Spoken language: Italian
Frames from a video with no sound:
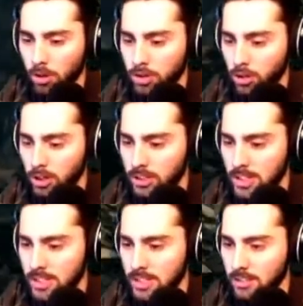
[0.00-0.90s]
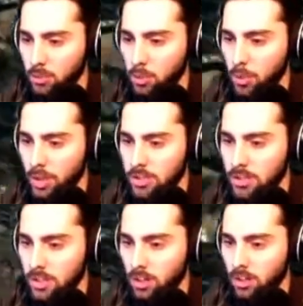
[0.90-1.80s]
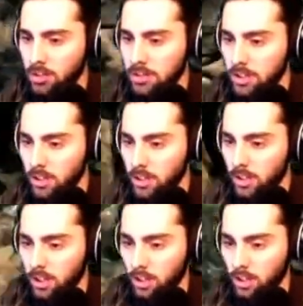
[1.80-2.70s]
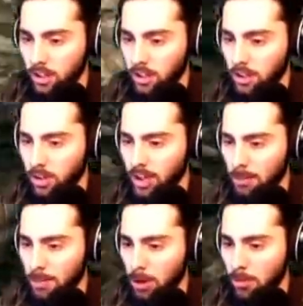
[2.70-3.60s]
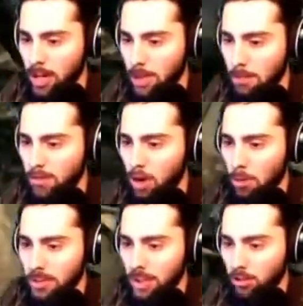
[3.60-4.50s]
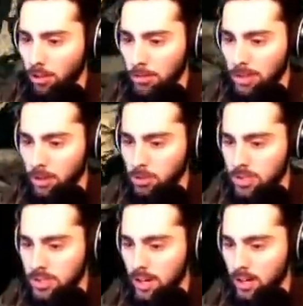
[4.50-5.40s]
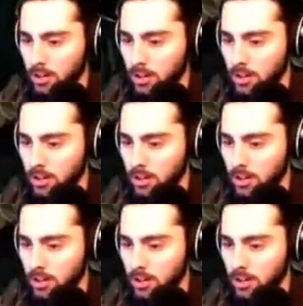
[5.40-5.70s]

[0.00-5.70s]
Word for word: hanno le teste dure sti cosi. Non crepano mai. E poi vomitano, vomitano un sacco.